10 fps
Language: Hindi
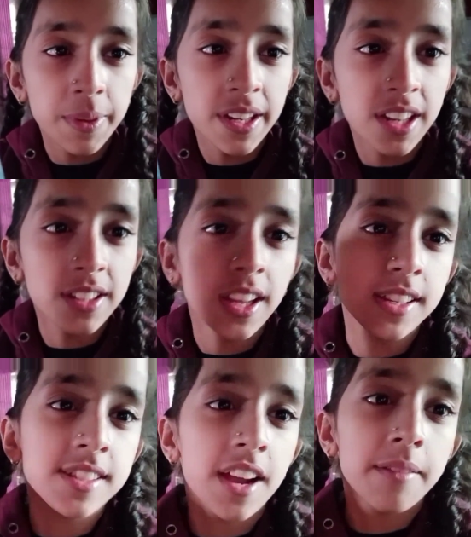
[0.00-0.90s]
कितनी
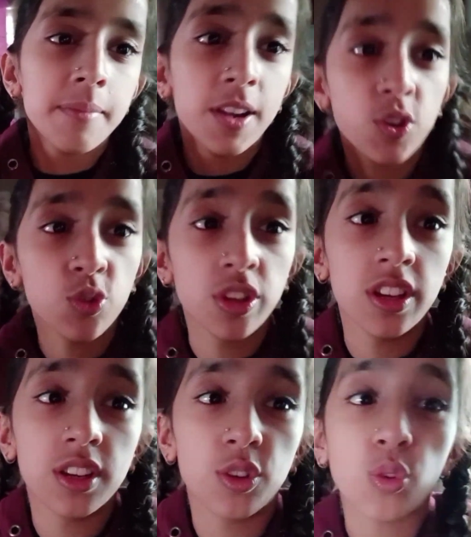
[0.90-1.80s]
एक्साइटमेंट हो रही है
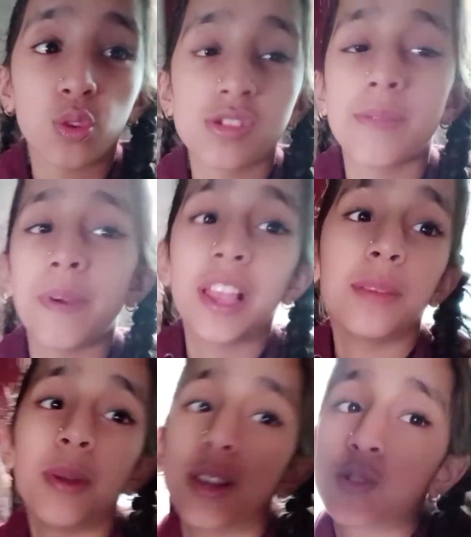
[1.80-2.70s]
ना क्योंकि उसने पहली
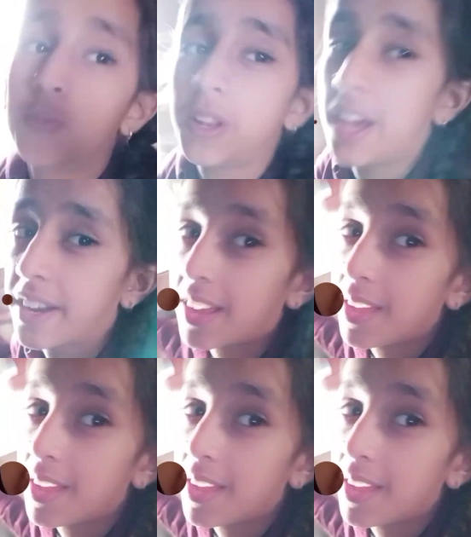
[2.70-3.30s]
बार जो बना रखा